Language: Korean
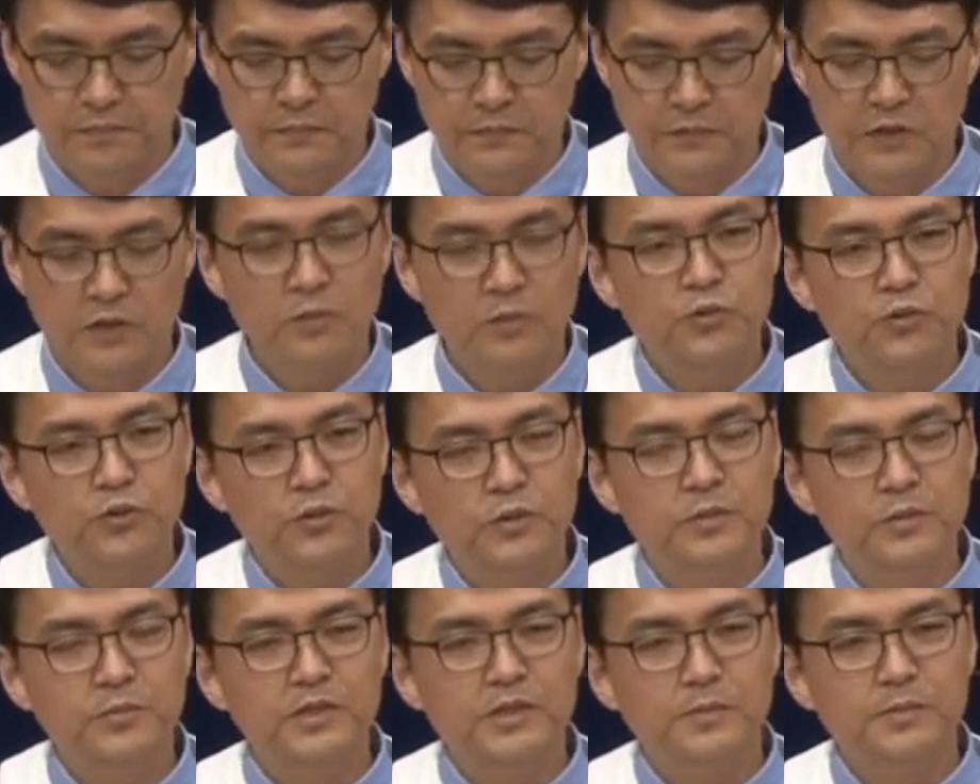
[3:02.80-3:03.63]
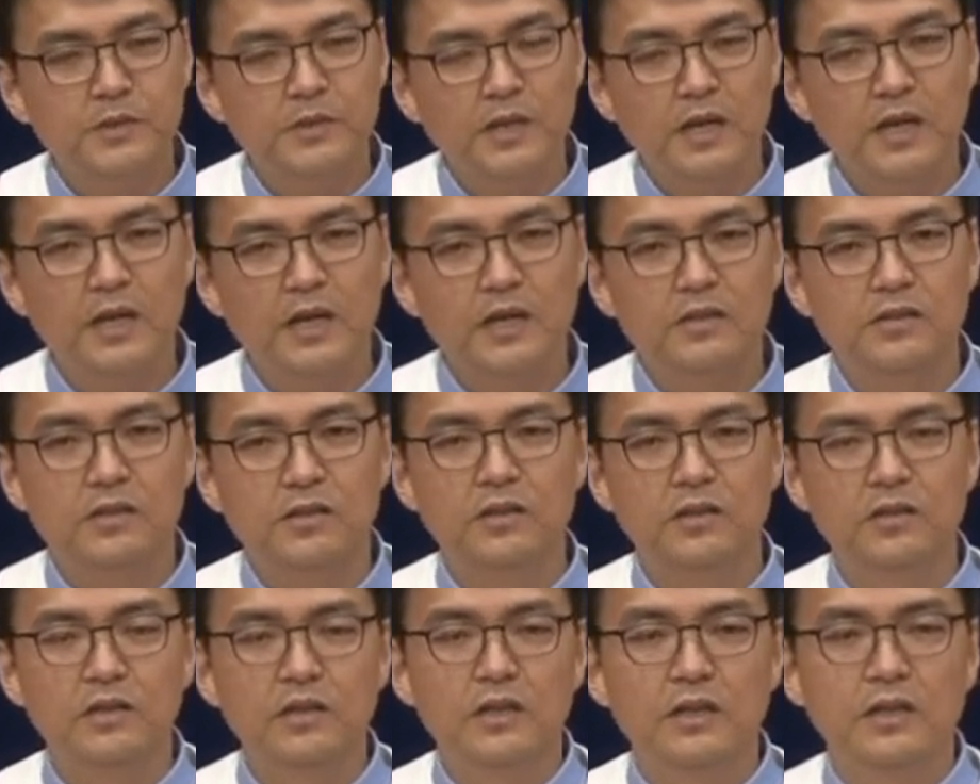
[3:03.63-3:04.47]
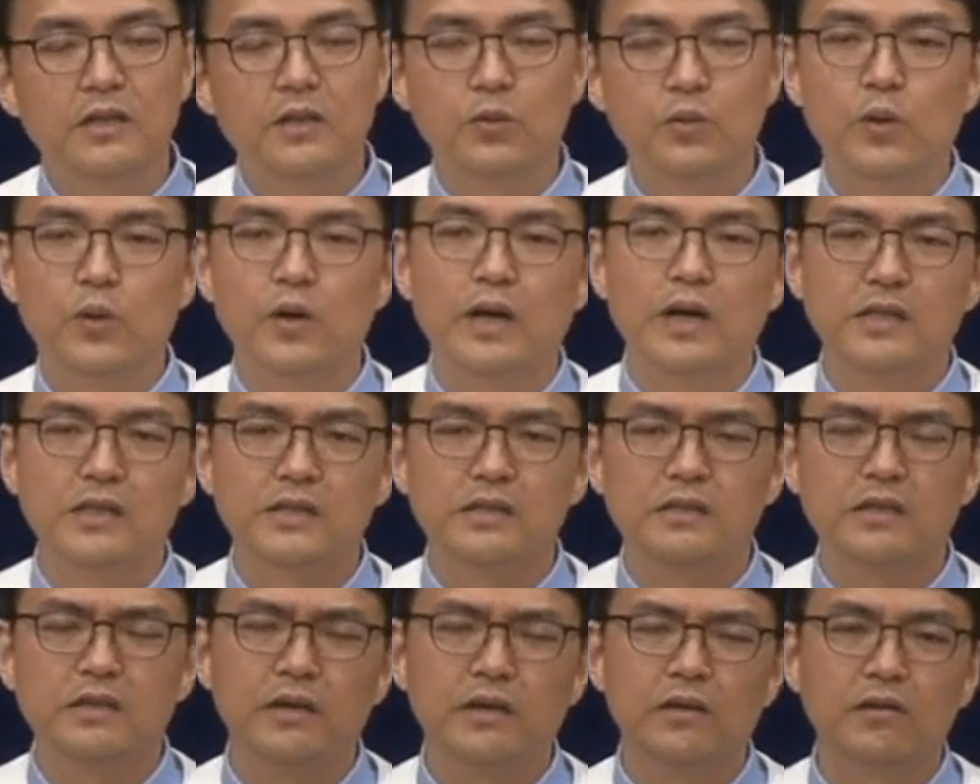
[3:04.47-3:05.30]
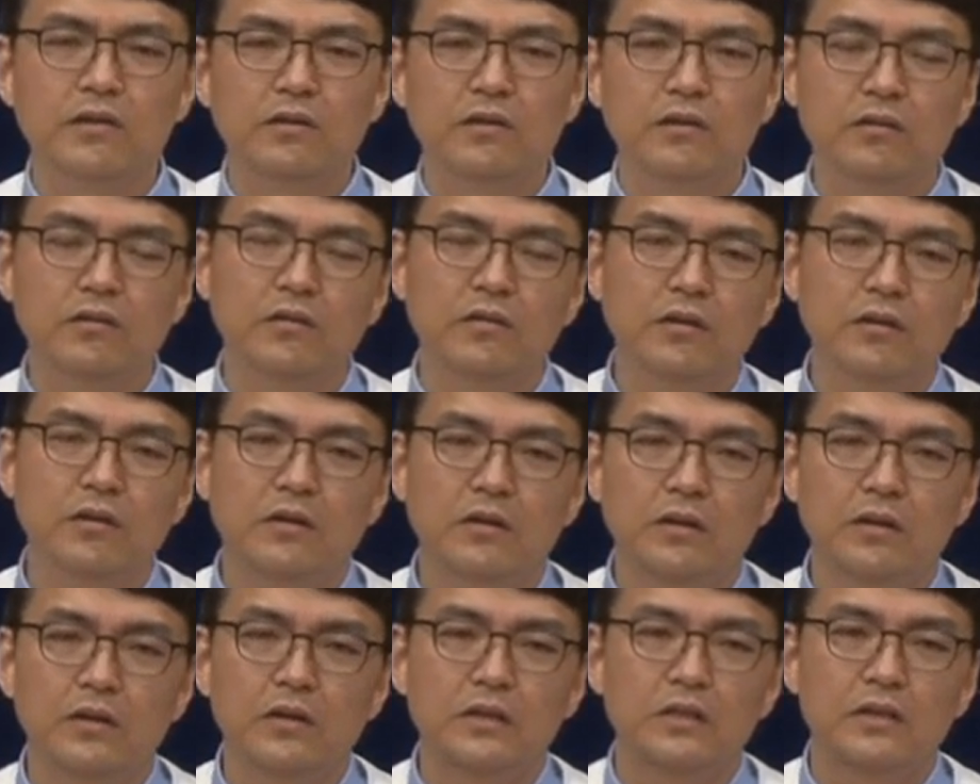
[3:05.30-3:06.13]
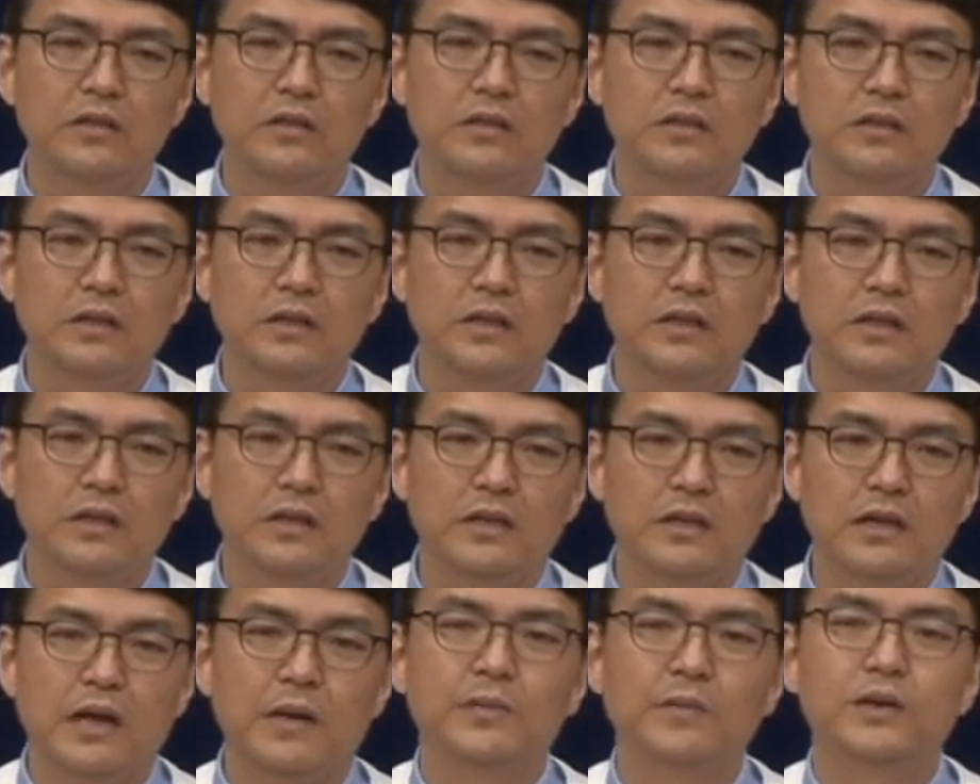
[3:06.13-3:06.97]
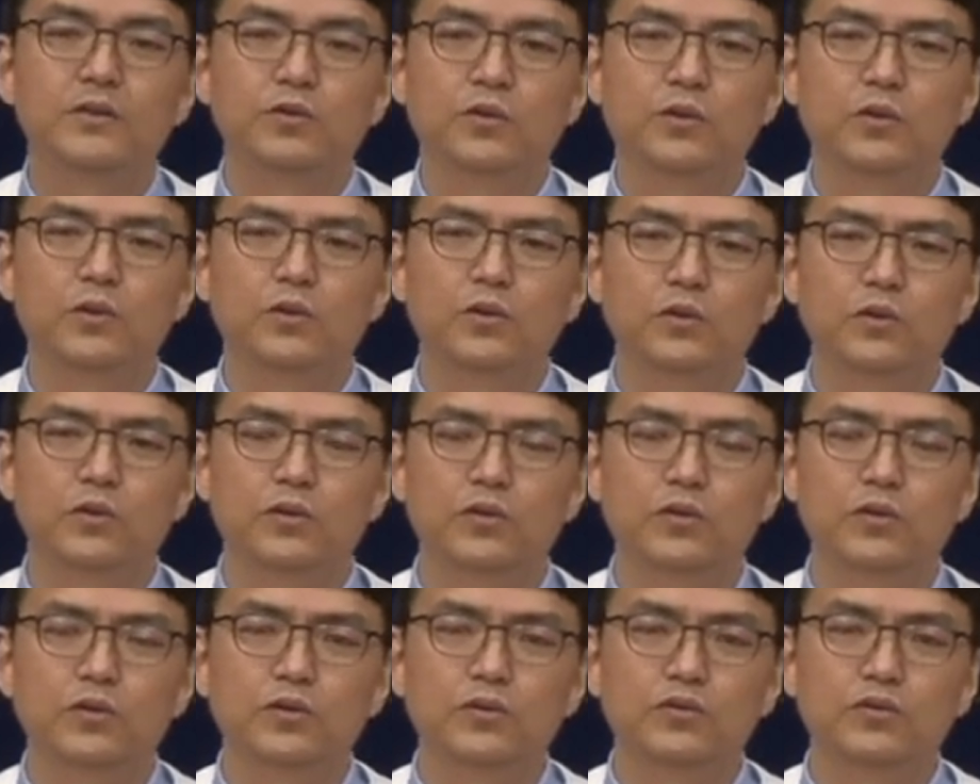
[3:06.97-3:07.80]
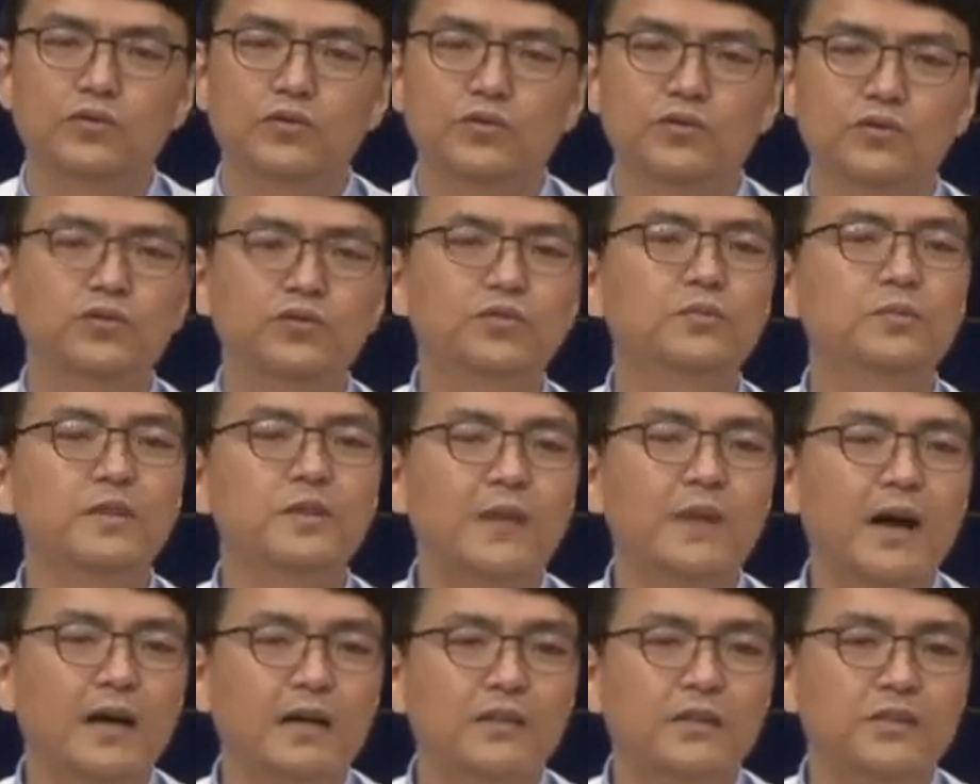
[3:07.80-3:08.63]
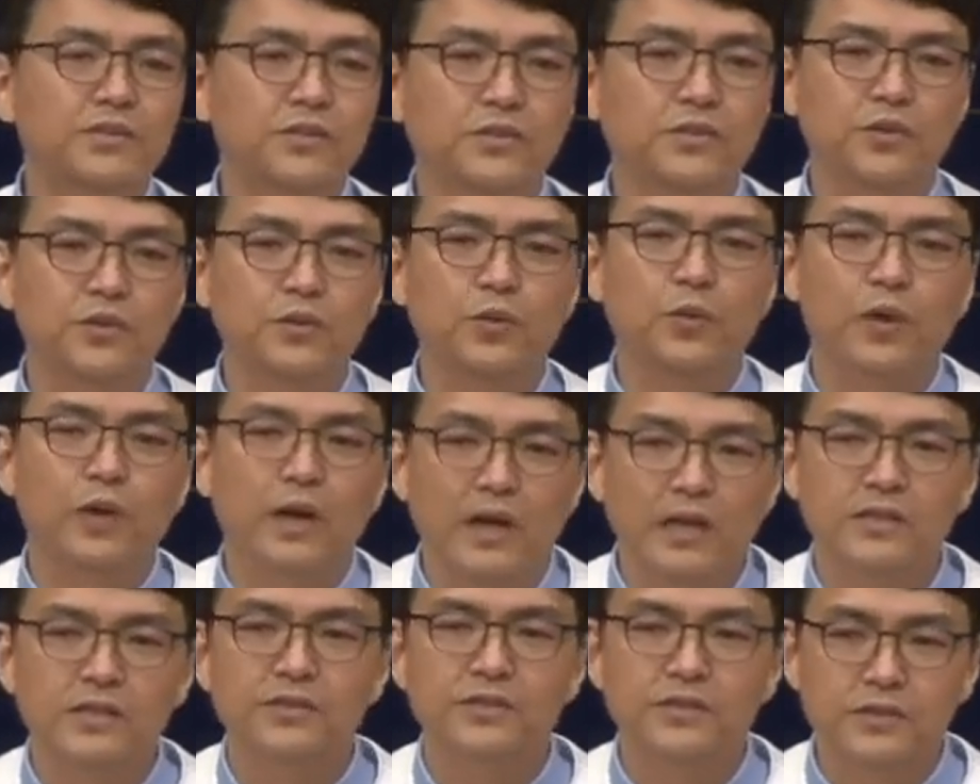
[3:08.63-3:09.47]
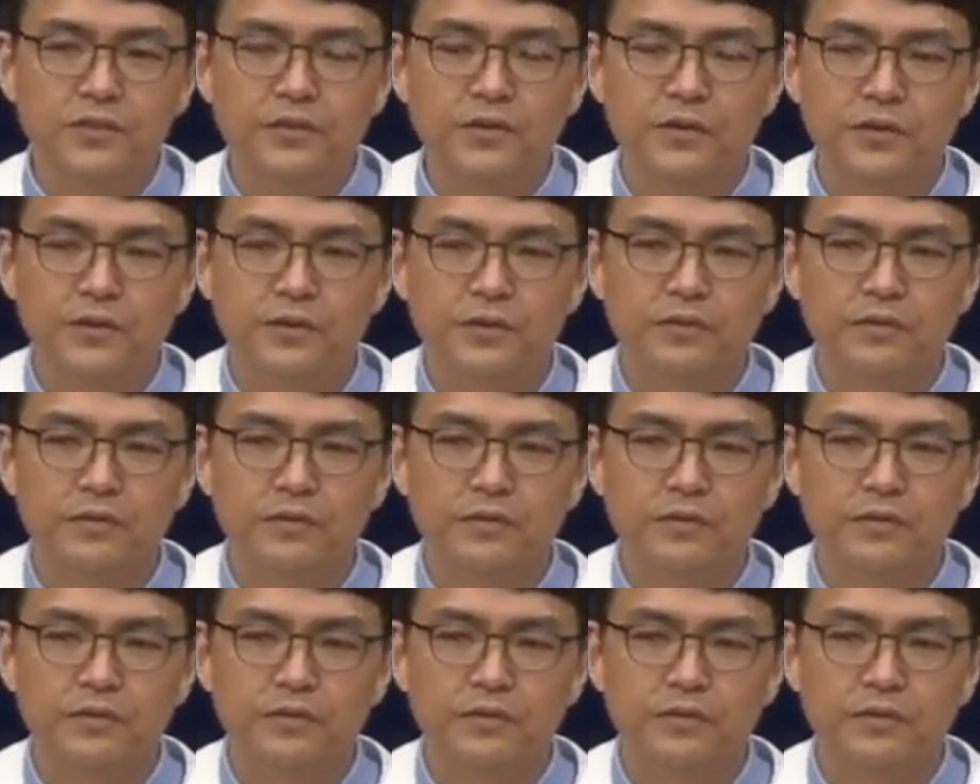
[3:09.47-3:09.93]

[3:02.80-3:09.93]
그럼 주님이 십자가에서 돌아가실 때요, 아마도 숨이 막히셔서 돌아가셨을 거예요.